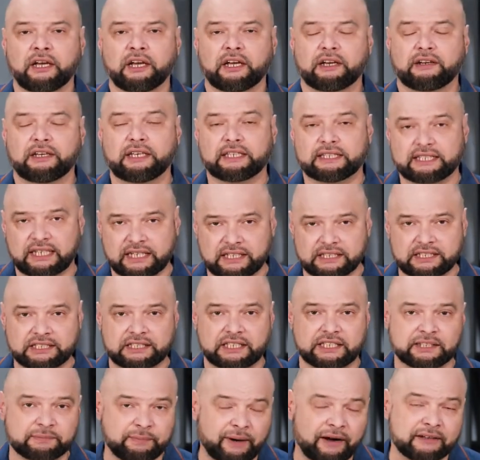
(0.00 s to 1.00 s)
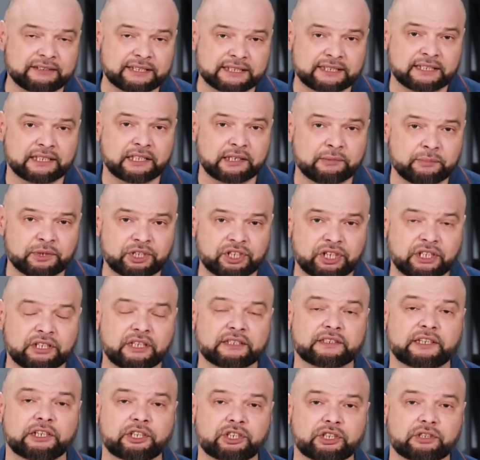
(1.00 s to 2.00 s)
и захотите избавиться от этой машины,
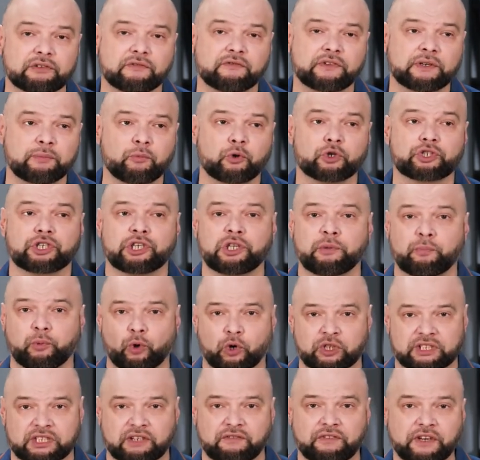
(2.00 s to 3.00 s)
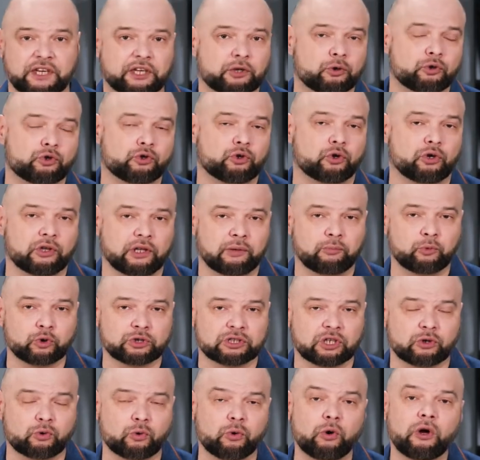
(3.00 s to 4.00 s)
значит, вы можете не просто выкинуть ее на
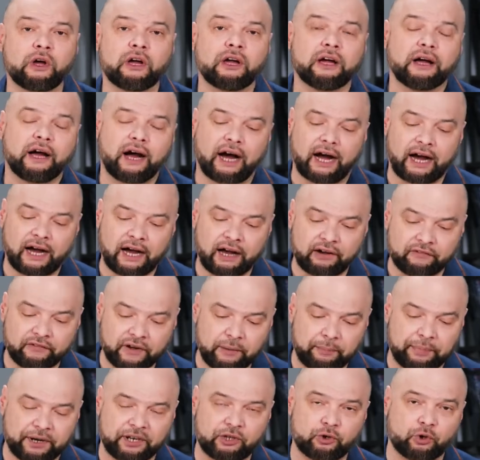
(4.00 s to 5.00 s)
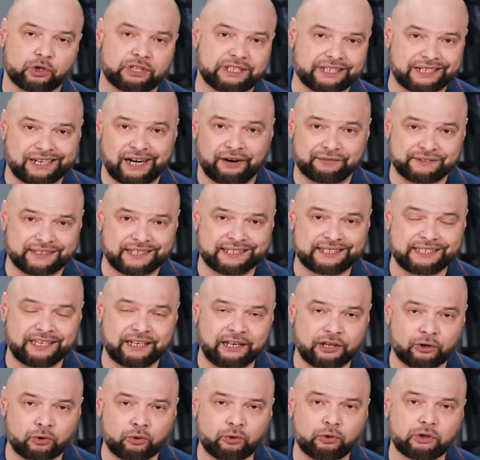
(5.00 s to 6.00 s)
мусорку, а вы придете к
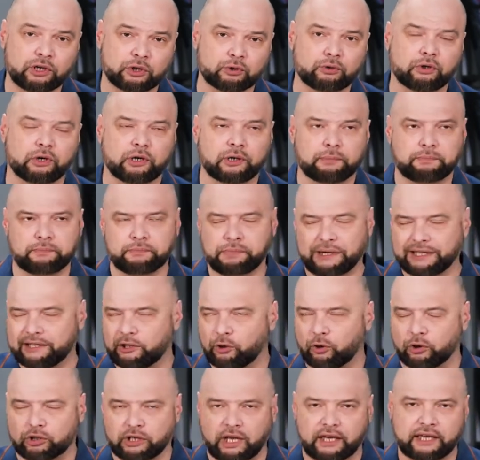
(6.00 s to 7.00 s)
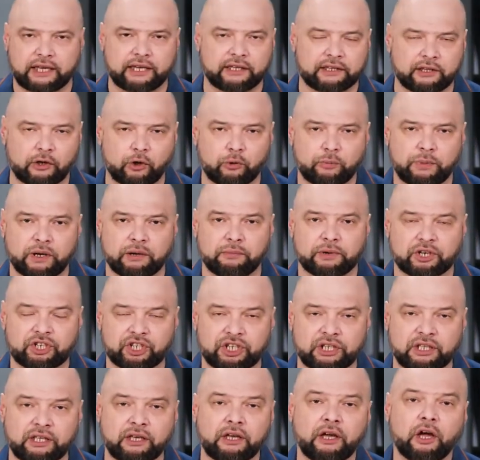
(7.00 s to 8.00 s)
автодилеру, который продает какие-то любые
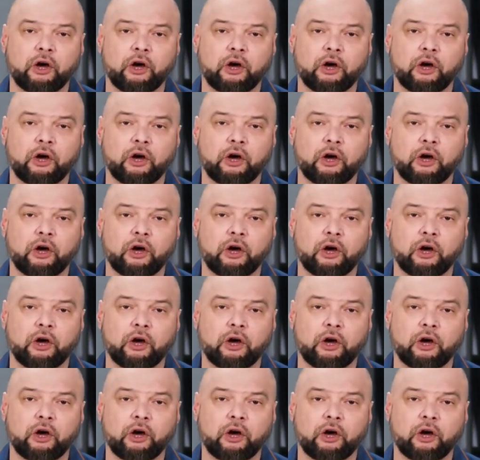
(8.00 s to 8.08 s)
машины,